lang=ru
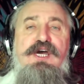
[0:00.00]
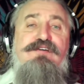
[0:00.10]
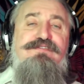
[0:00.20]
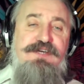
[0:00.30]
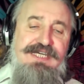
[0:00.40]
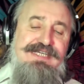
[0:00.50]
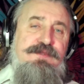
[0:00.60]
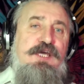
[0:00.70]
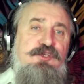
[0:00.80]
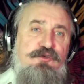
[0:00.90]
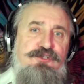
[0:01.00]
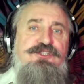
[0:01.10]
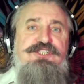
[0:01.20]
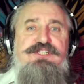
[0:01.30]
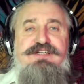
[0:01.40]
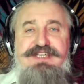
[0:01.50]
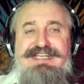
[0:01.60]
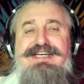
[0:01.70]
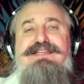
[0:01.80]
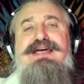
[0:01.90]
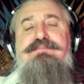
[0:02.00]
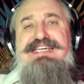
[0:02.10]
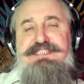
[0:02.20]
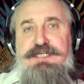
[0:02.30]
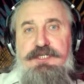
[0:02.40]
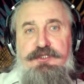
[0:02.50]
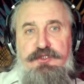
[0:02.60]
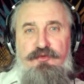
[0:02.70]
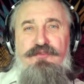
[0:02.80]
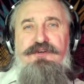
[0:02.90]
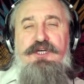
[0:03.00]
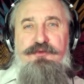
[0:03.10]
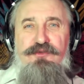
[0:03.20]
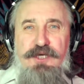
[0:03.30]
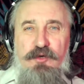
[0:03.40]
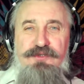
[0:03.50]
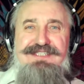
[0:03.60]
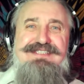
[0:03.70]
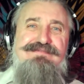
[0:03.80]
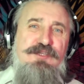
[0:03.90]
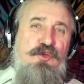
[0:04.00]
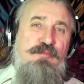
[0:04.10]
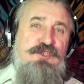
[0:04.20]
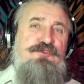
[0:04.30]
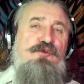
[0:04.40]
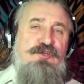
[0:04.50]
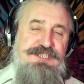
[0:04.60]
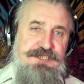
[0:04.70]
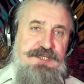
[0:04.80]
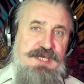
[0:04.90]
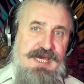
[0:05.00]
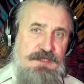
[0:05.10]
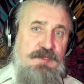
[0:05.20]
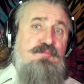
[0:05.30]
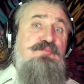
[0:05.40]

вы найдете человека на месте катастрофы, который находится в одном из трех состояний.